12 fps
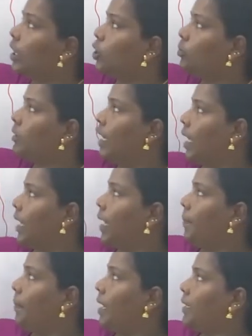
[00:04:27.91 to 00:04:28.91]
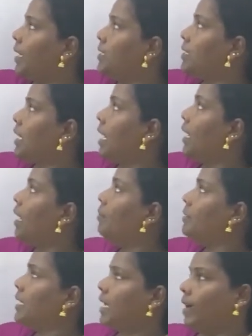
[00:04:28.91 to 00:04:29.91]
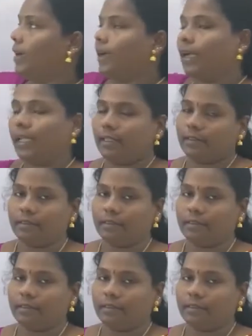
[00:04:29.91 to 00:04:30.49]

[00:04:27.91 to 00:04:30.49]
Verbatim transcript: தும்ஹாரா மாதாஜிக்கா நாம் கியாகை